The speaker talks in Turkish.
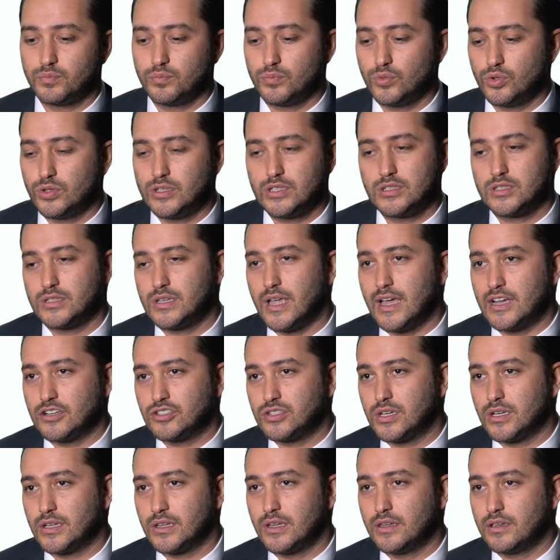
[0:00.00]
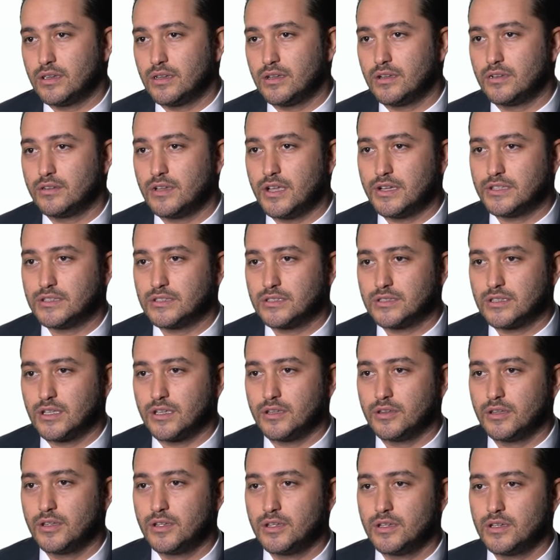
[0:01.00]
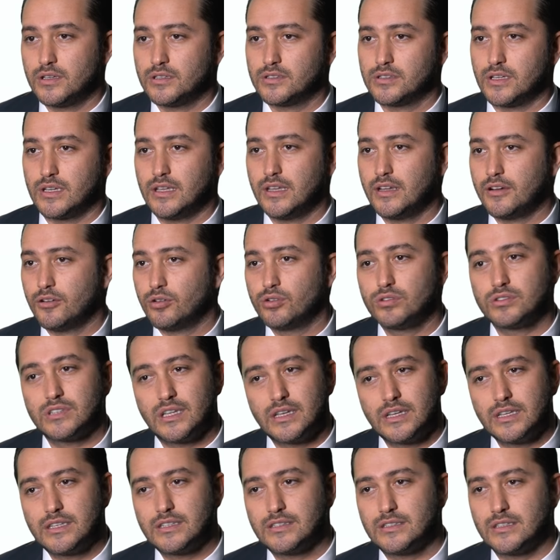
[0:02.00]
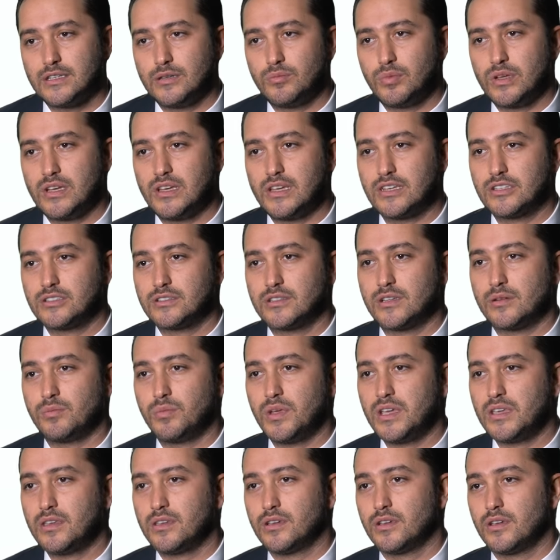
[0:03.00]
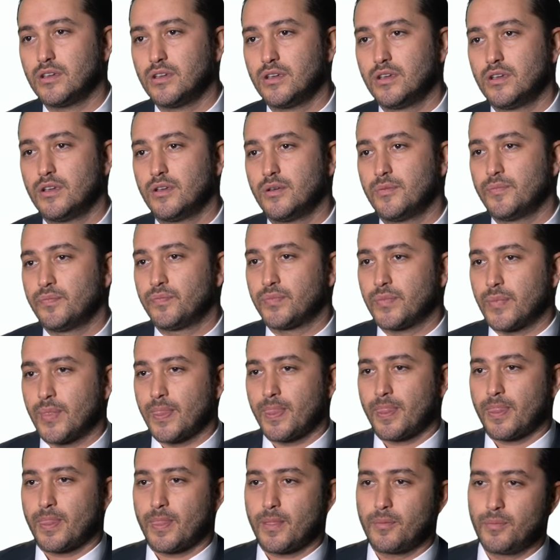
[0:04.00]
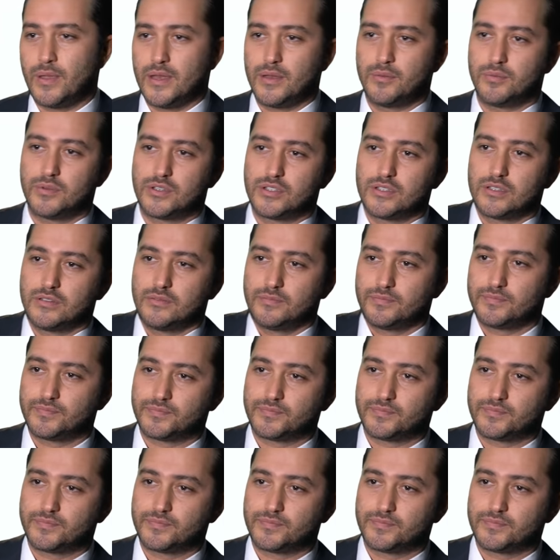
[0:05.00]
müthiş gerçekleri yansıtan şeyler. O yüzden ikisini birleştirmek benim için.